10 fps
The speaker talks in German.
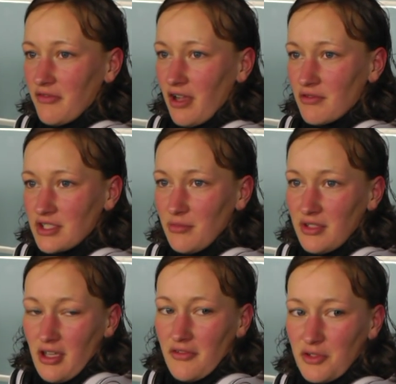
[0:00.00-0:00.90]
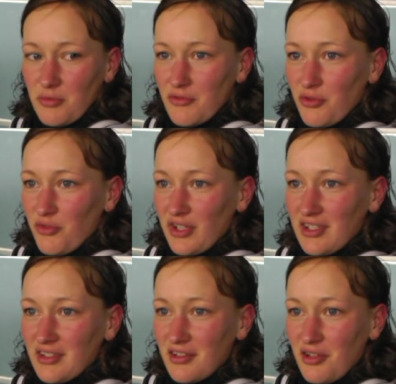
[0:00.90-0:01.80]
Erfahrung sammeln darf. Ich bin froh, wenn
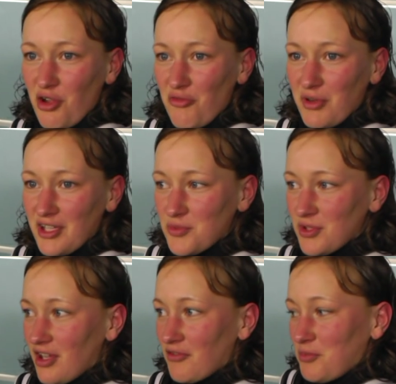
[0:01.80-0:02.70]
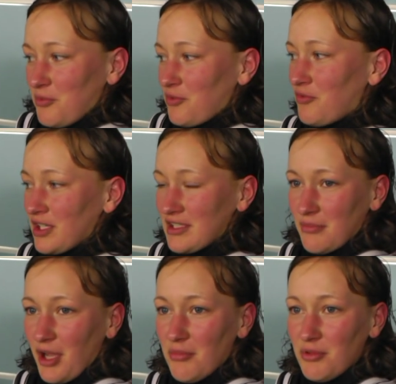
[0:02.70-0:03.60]
ich äh, auf dem Platz spielen darf. Ich bin froh, wenn ich
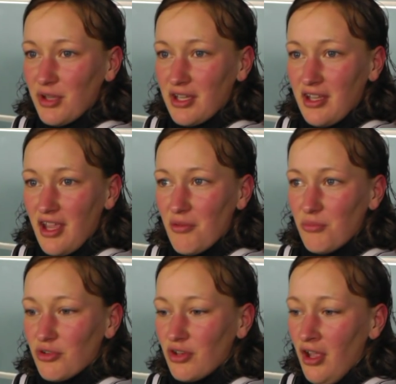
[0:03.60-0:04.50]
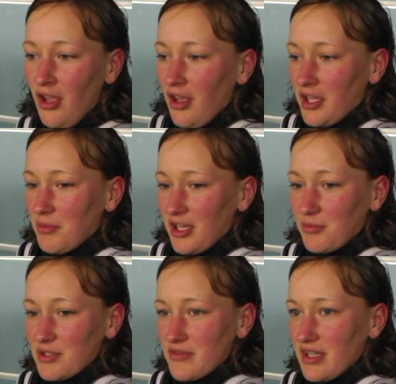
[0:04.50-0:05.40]
dabei bin bei der EM. Und ich meine,
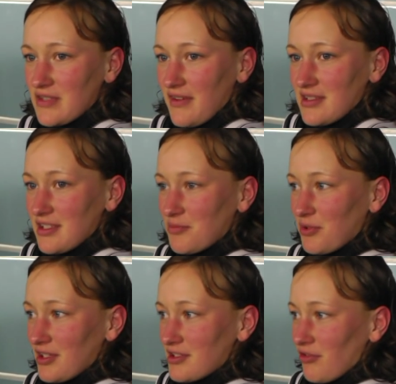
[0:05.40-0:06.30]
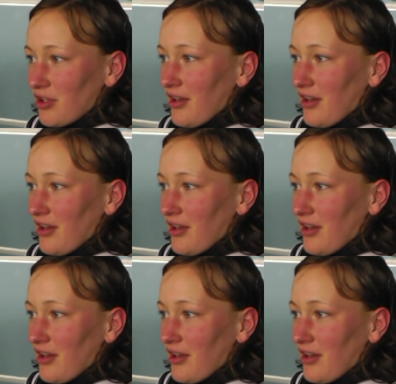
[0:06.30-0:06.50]
ich bin 22, ich bin jetzt auch